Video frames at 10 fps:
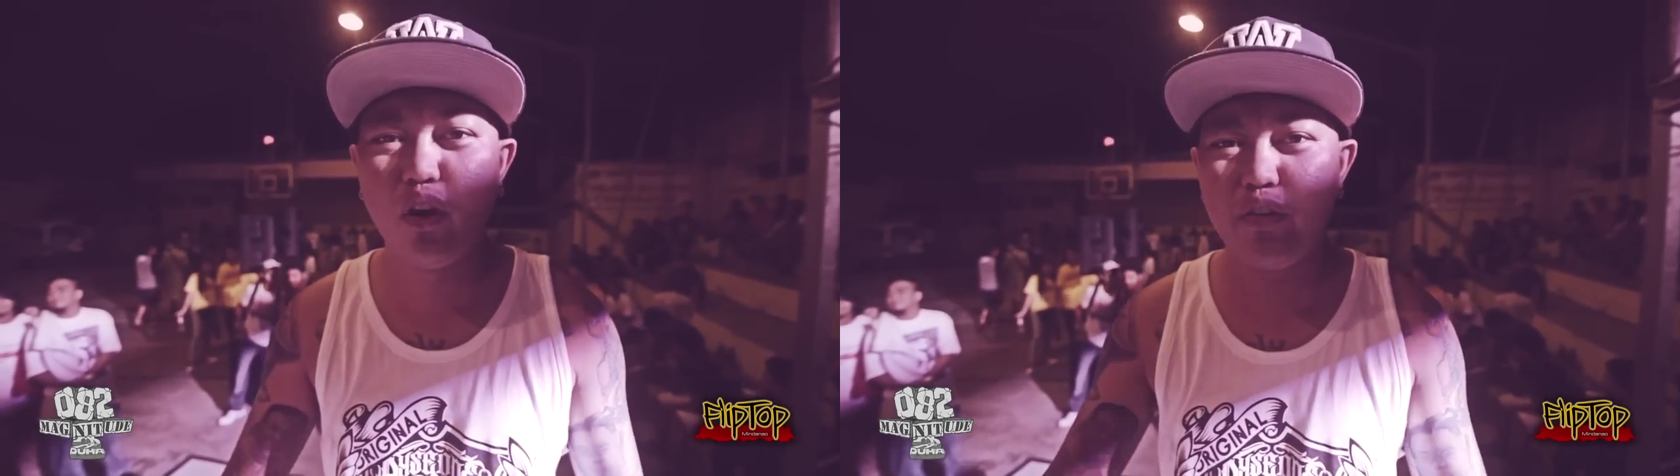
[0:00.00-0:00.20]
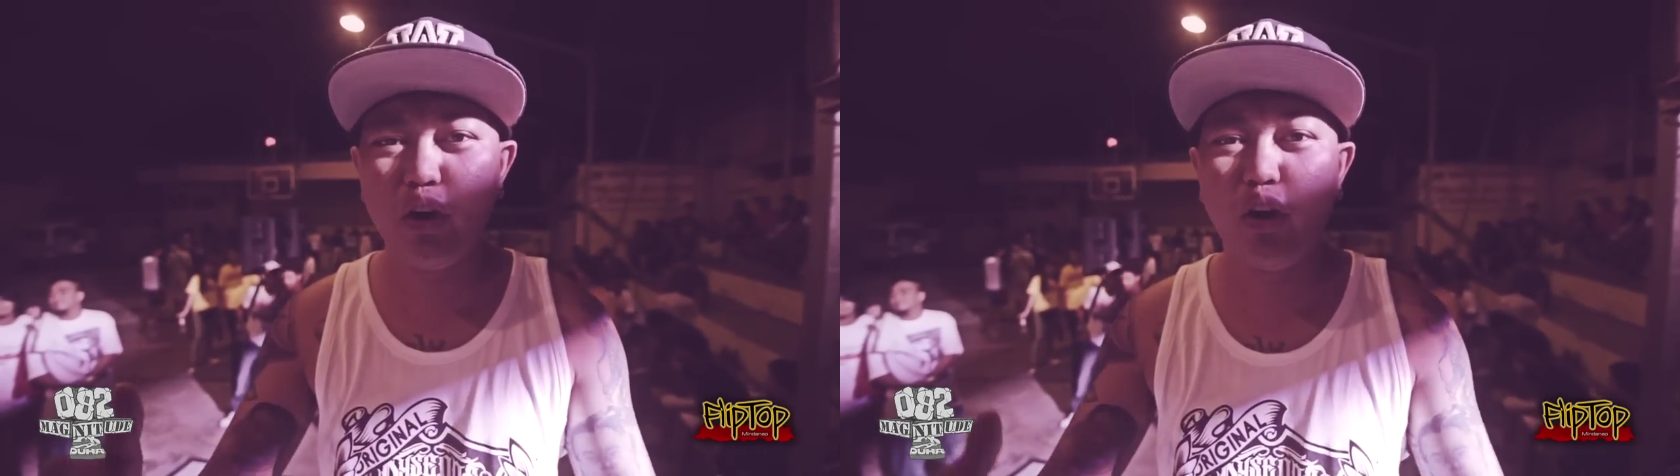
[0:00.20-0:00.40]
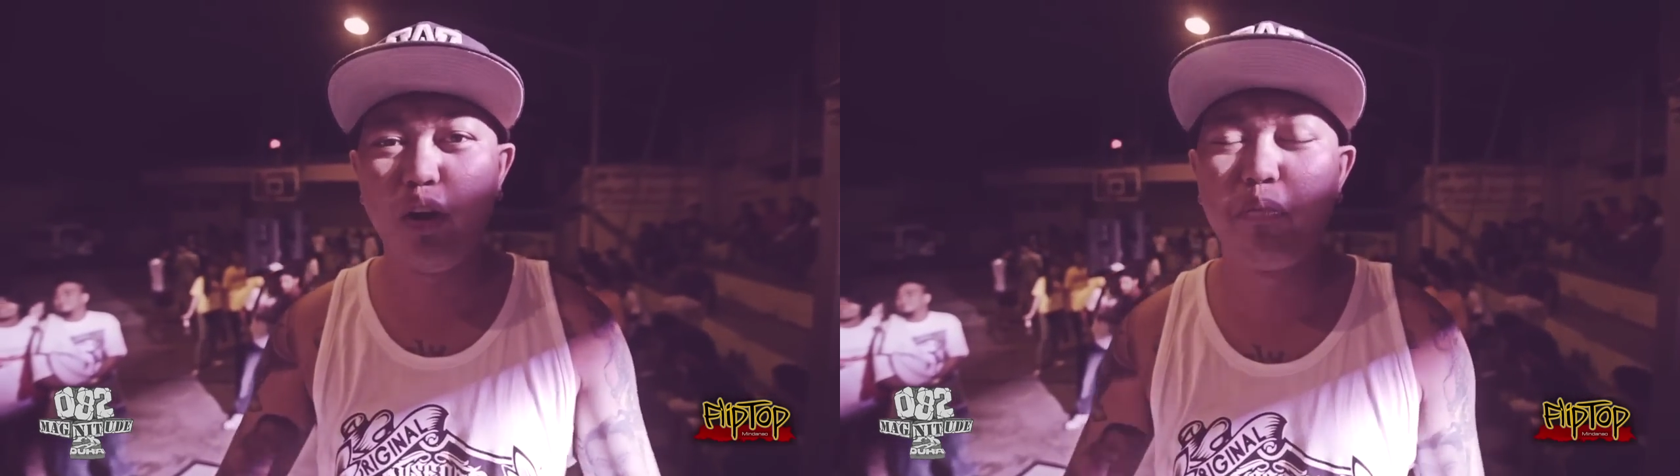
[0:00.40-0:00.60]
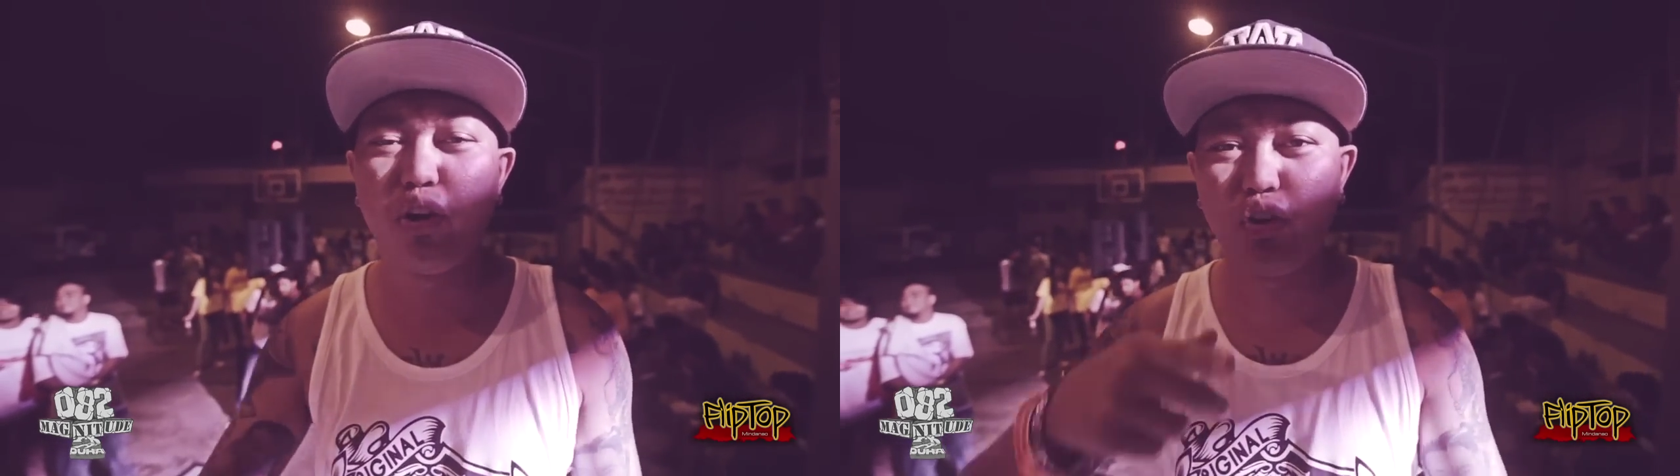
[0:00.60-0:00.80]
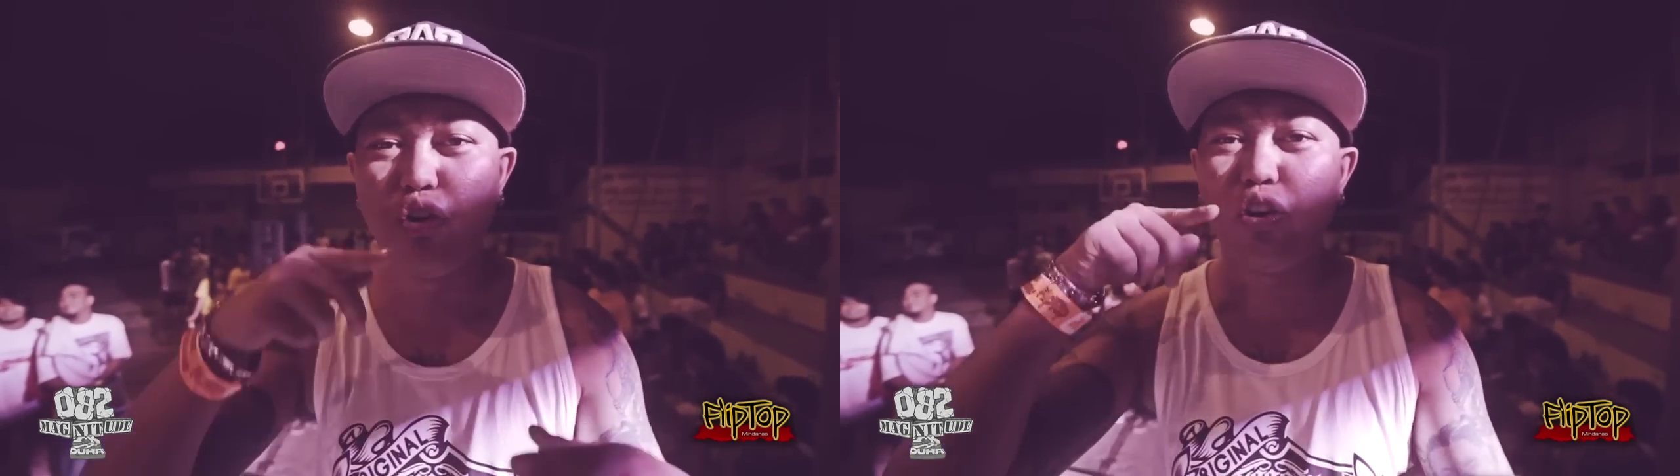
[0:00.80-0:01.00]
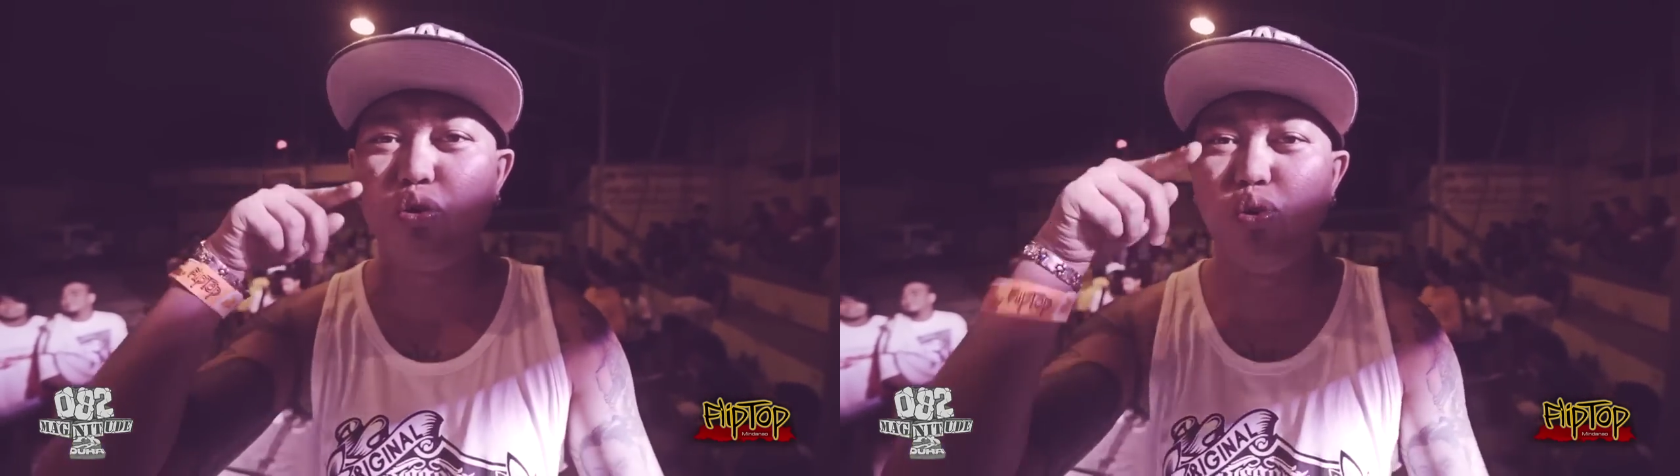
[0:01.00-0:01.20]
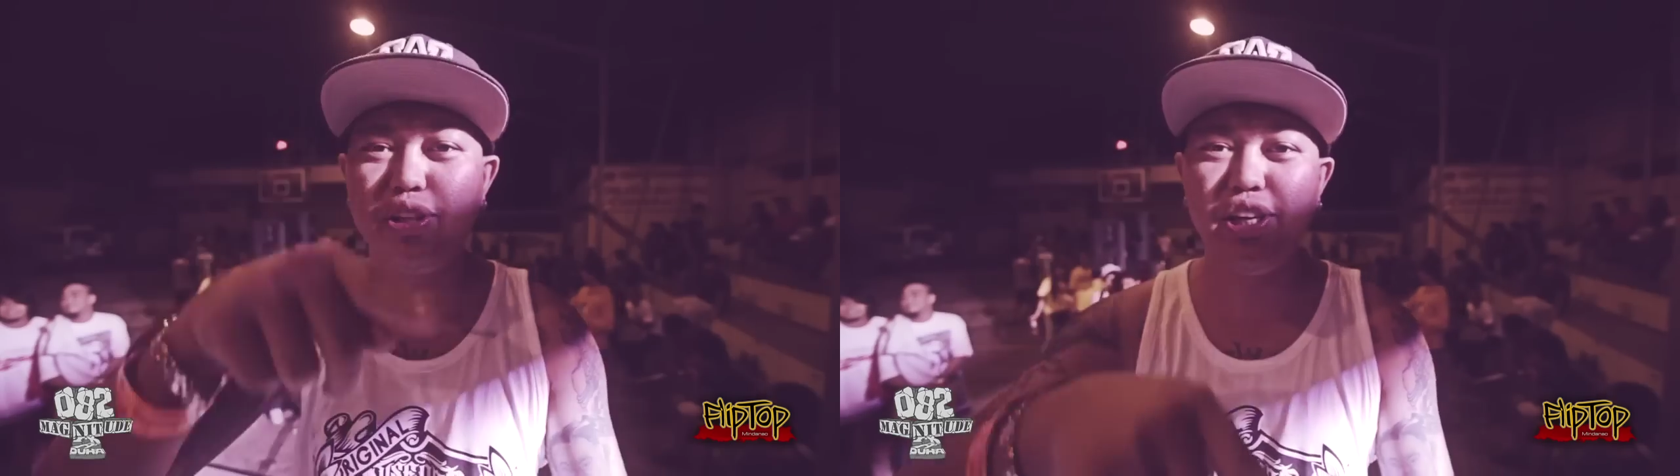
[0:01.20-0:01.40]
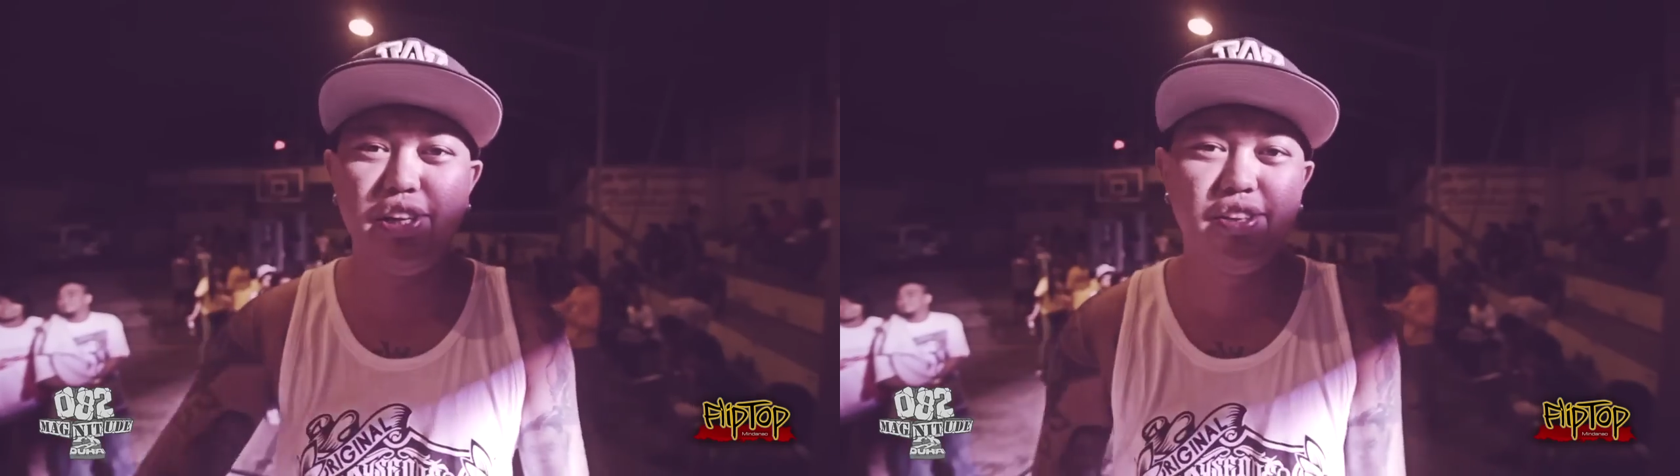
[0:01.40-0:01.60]
overall, boto ko Cool
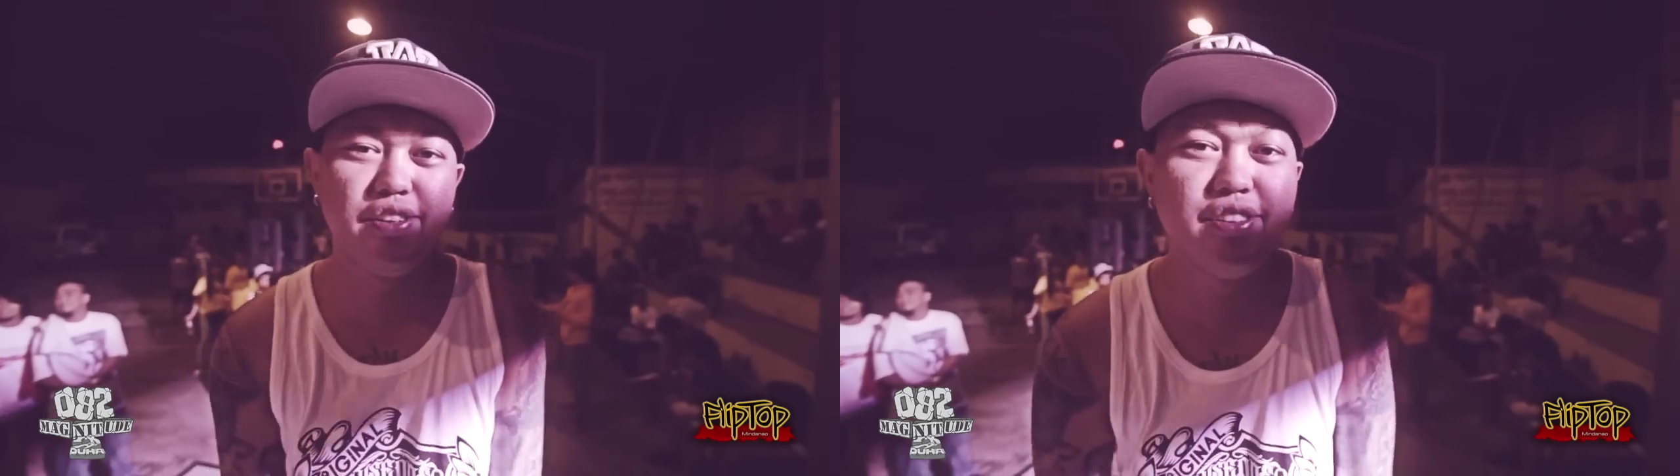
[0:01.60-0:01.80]
Kid.